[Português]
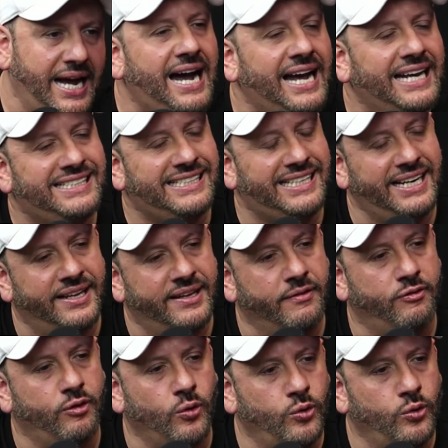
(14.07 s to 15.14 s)
a esquerda
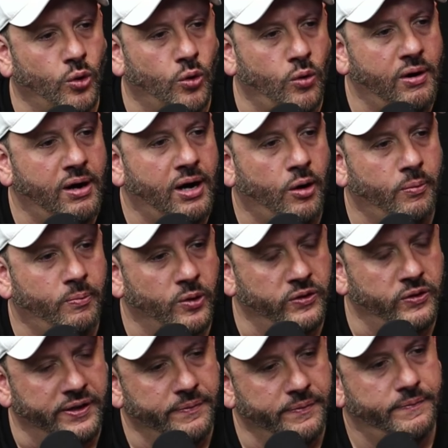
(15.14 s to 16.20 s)
voltou ao poder?